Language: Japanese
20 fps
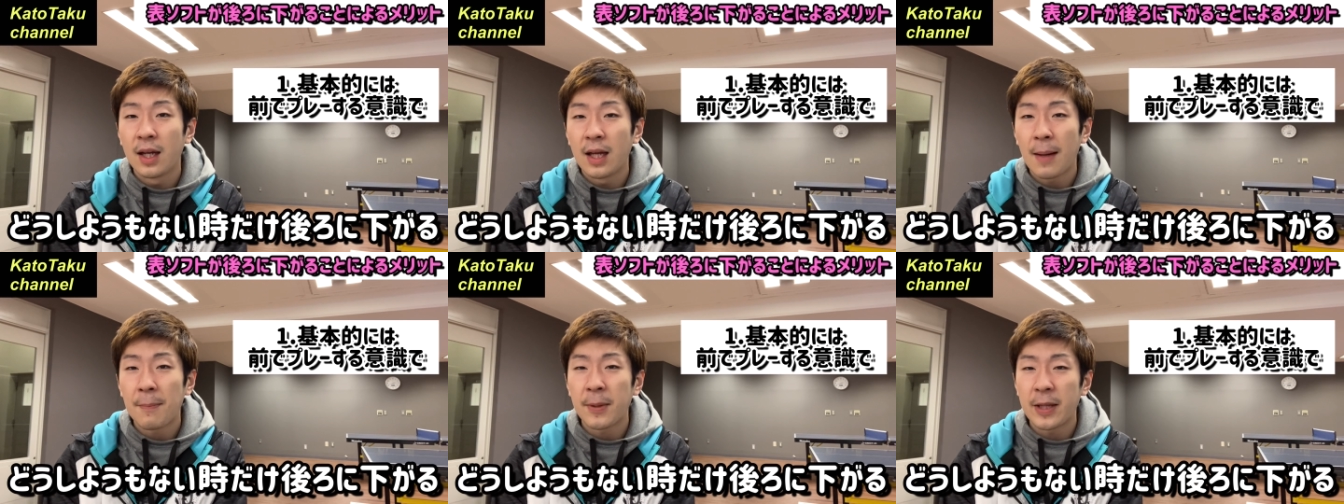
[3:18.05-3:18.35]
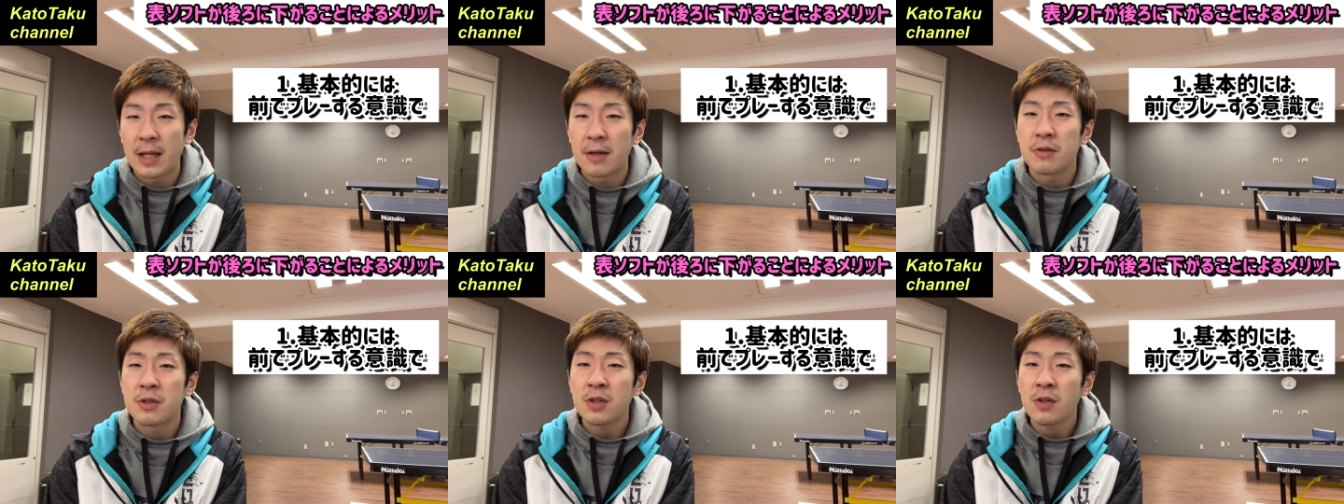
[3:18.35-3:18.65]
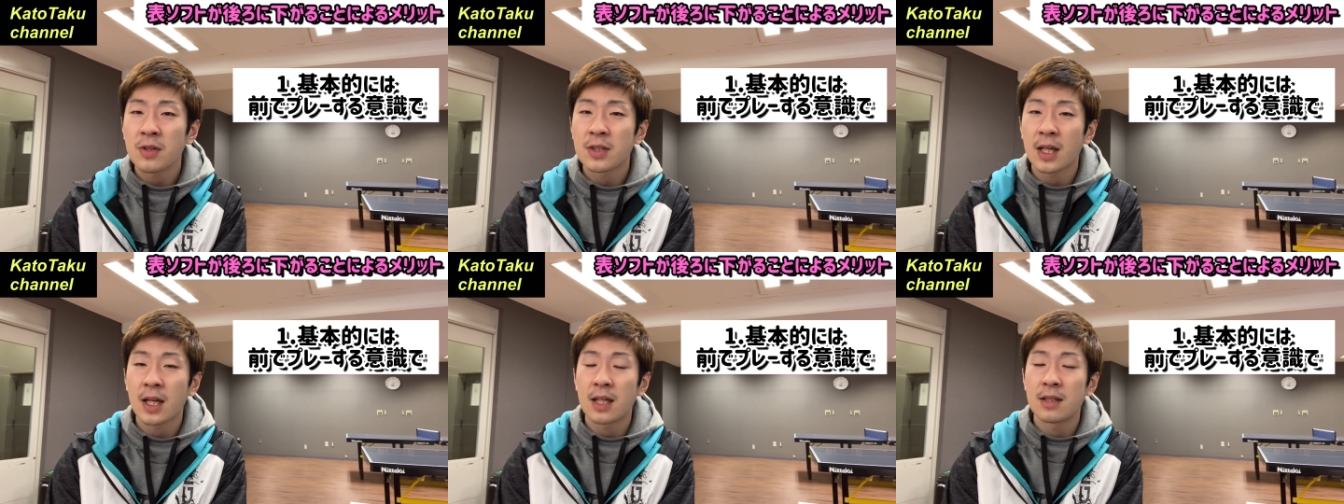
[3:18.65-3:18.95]
やっぱね後
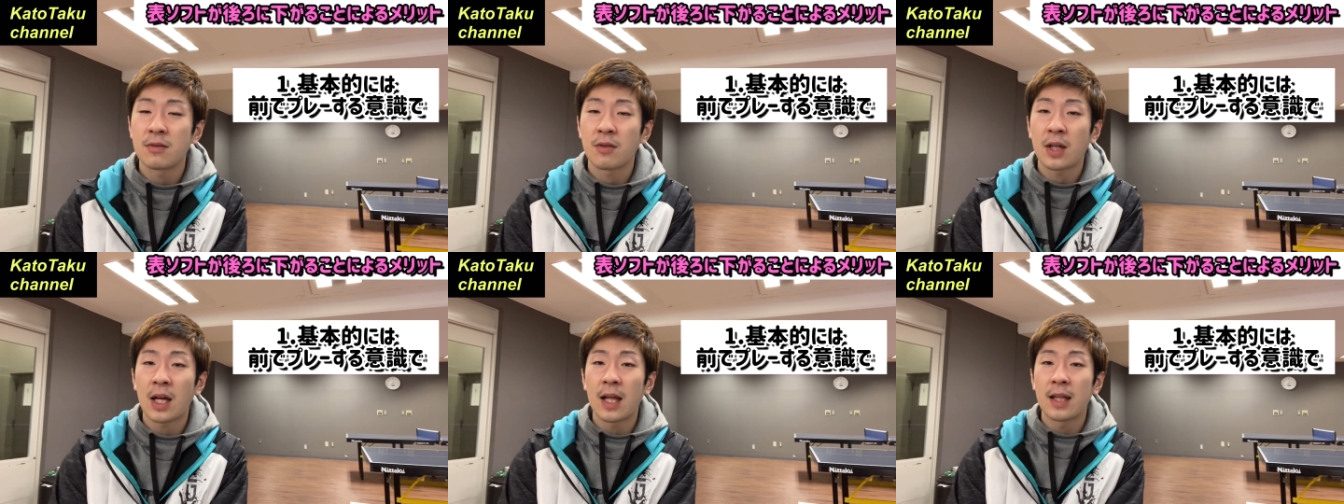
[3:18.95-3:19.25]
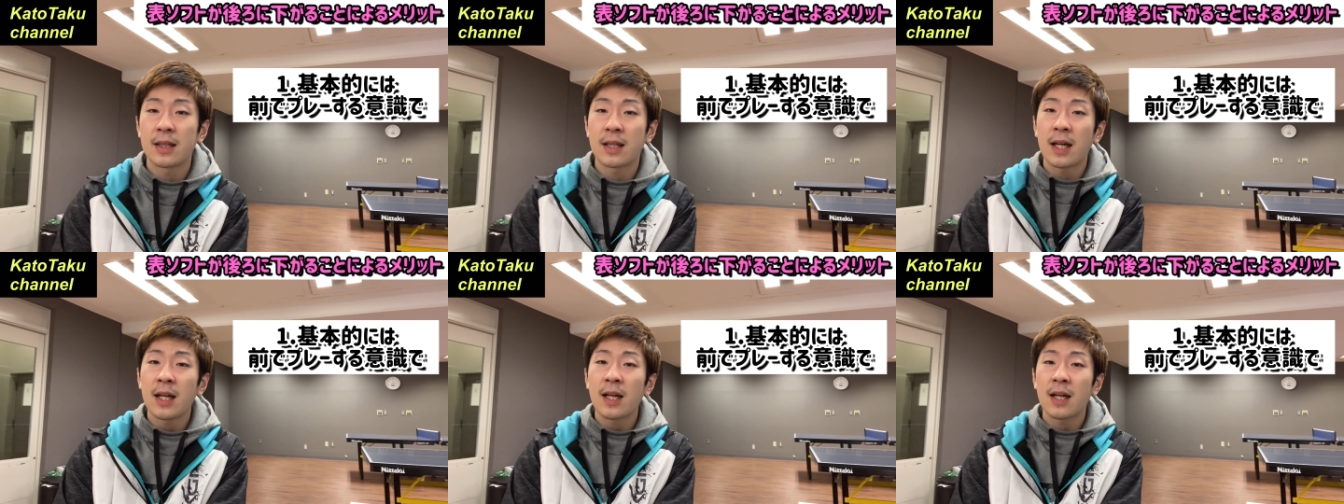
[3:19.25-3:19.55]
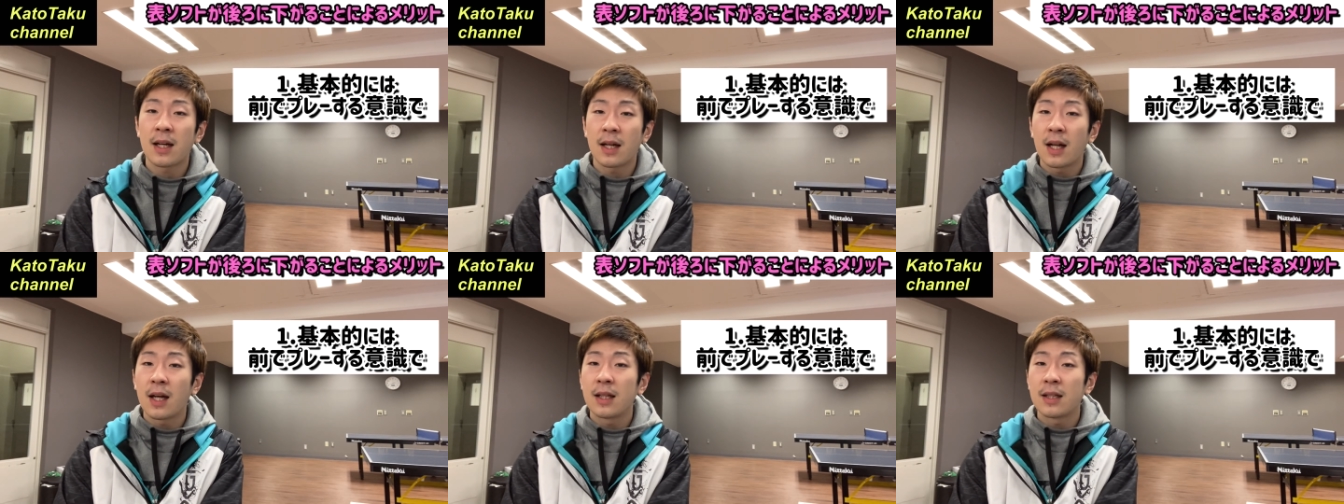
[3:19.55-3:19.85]
ろ下がると簡単や
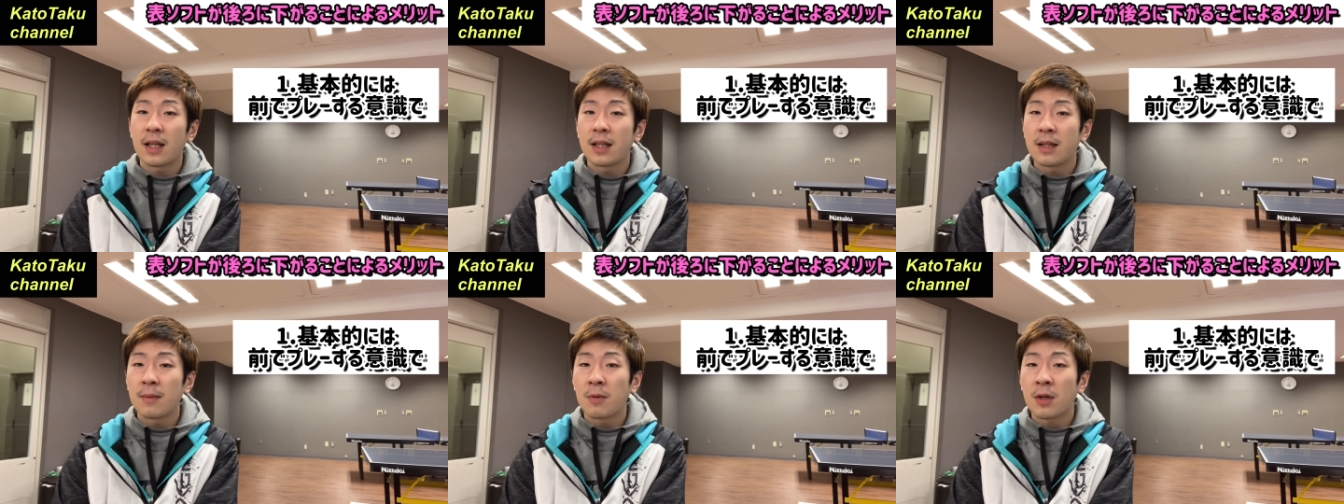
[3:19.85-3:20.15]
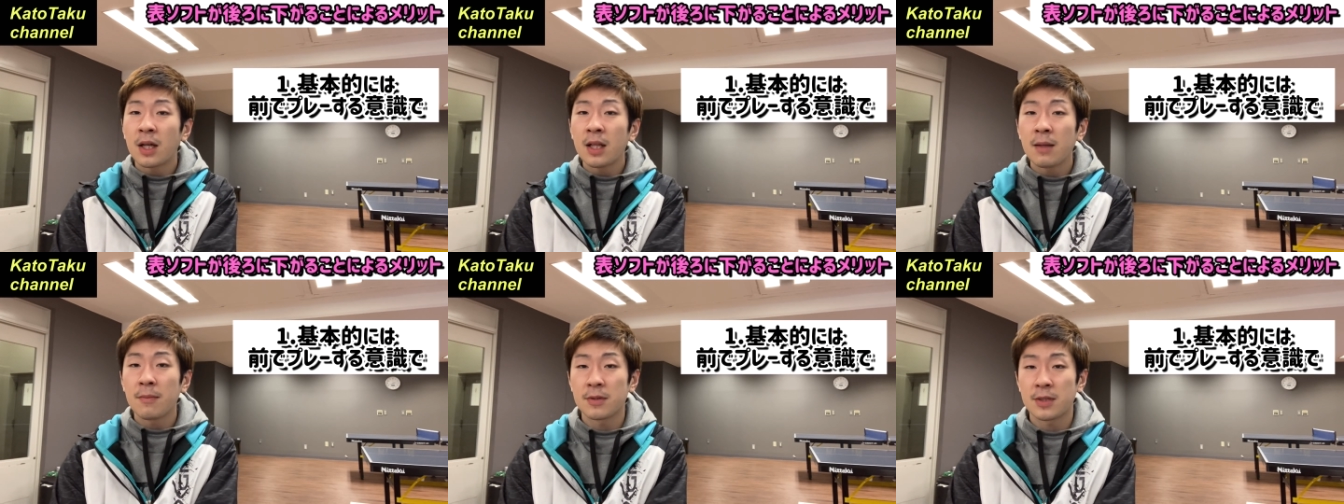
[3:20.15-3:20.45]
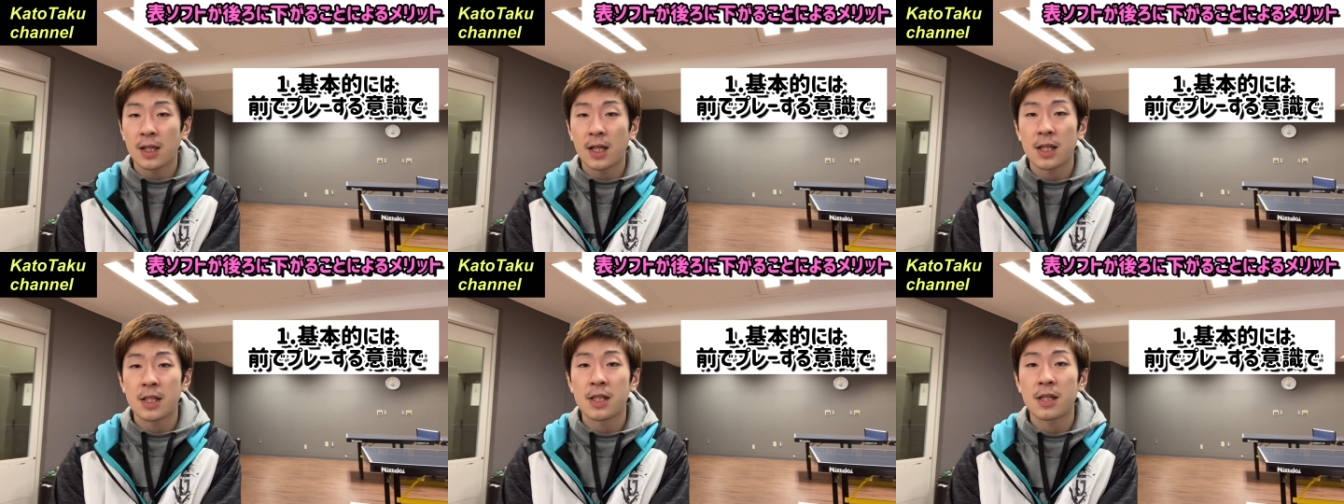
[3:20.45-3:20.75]
から何でもかんでも
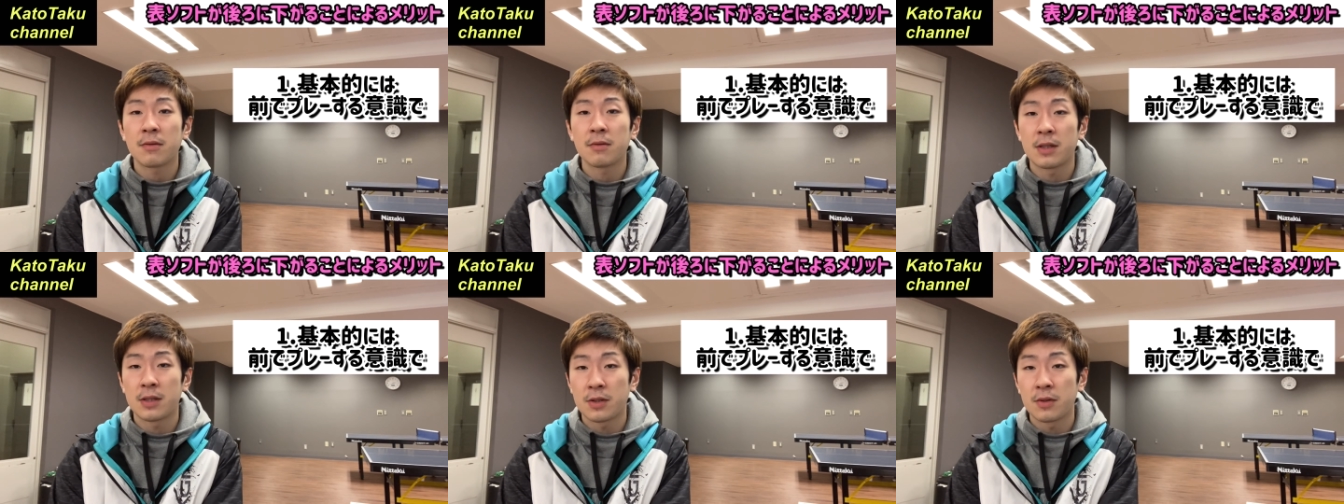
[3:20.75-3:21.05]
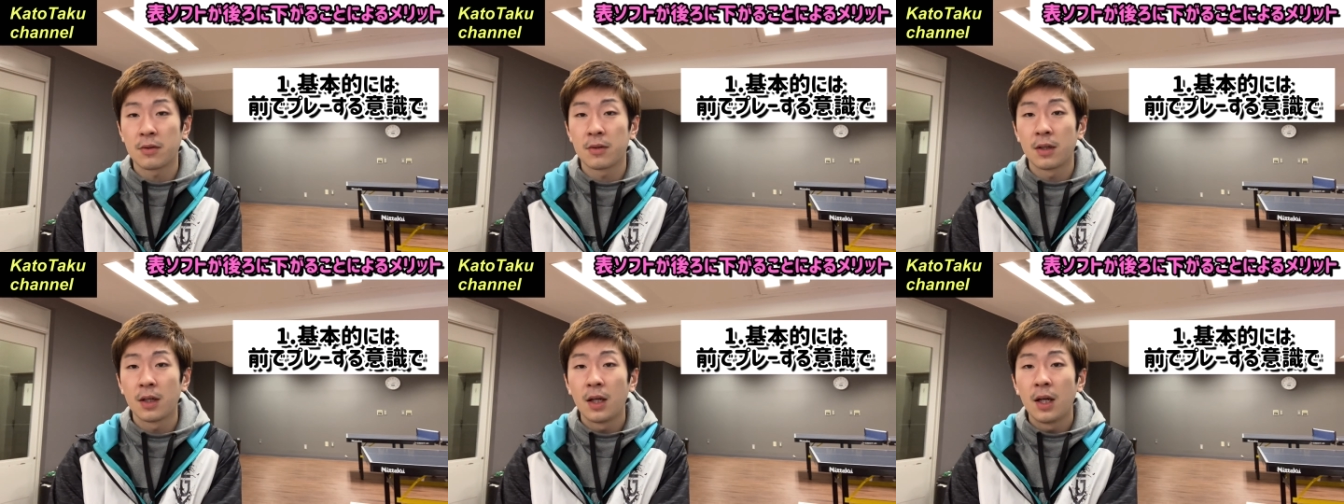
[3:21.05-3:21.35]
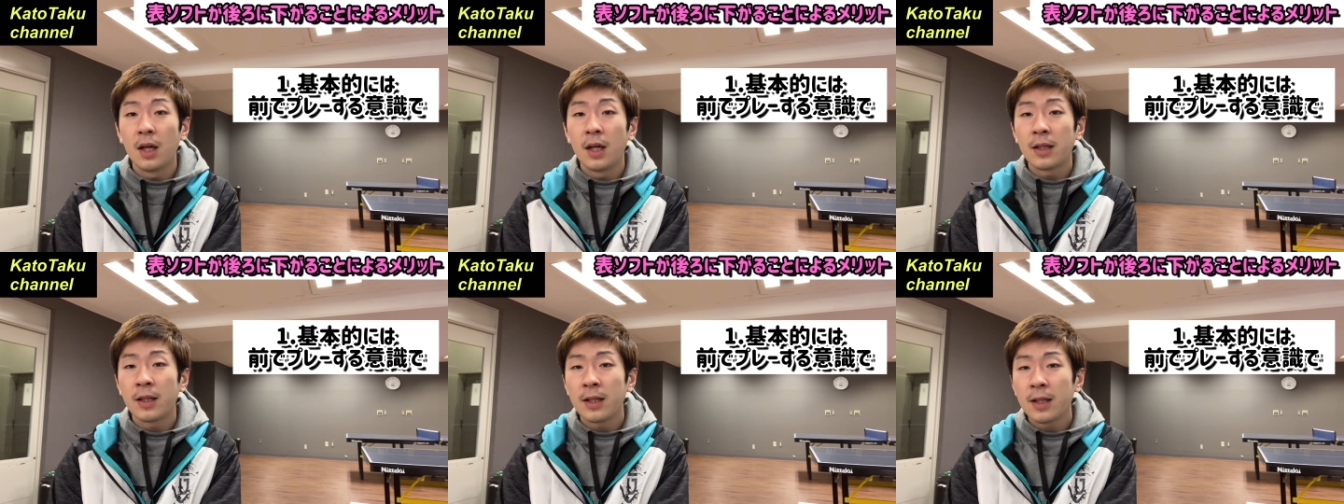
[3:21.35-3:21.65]
下がっちゃうんです
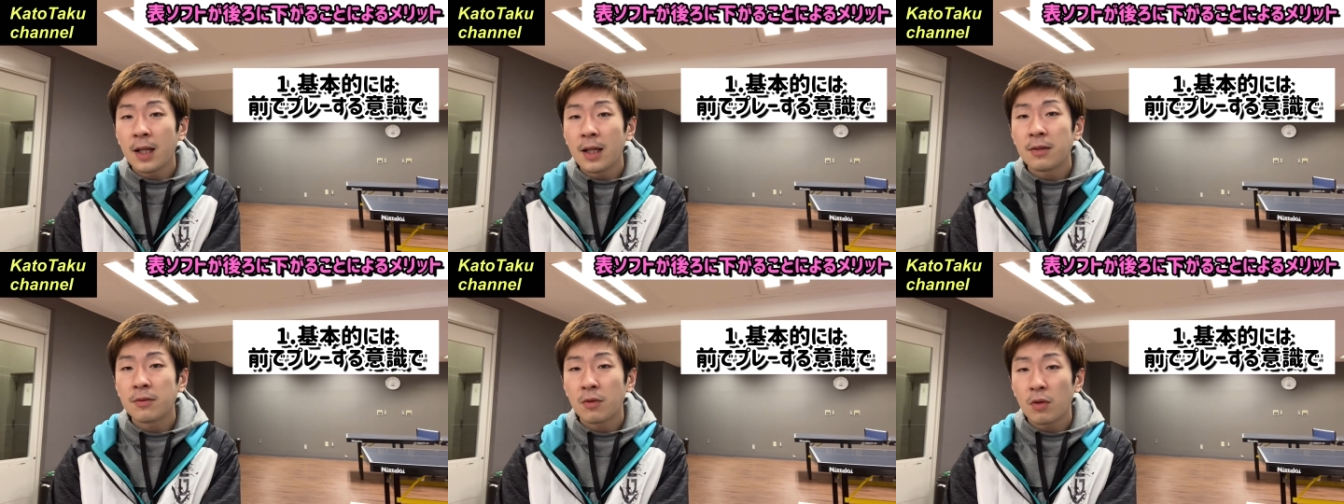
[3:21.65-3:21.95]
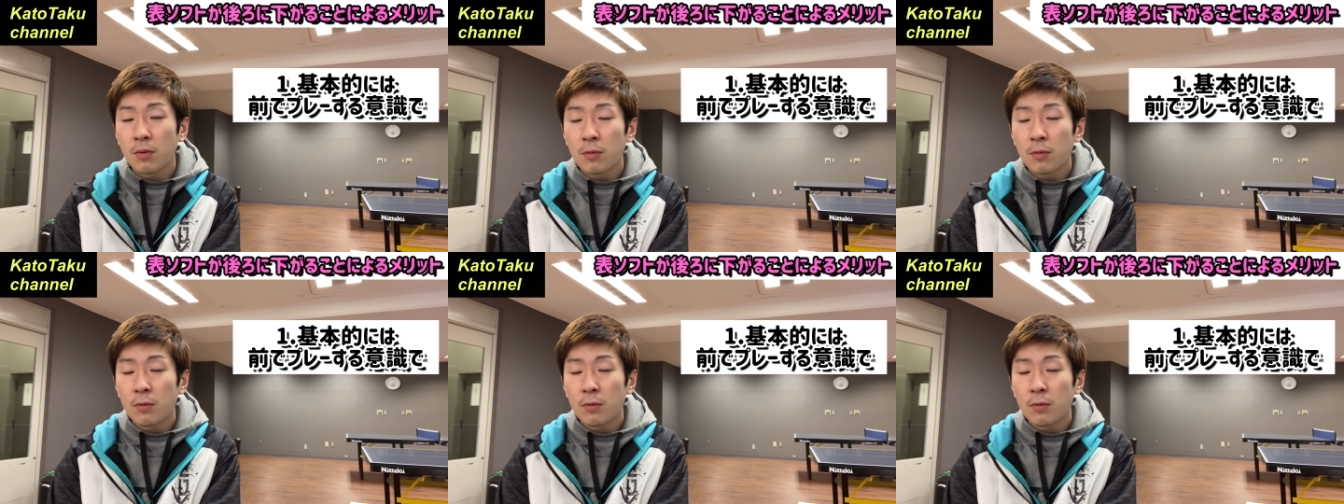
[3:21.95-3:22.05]
よってなると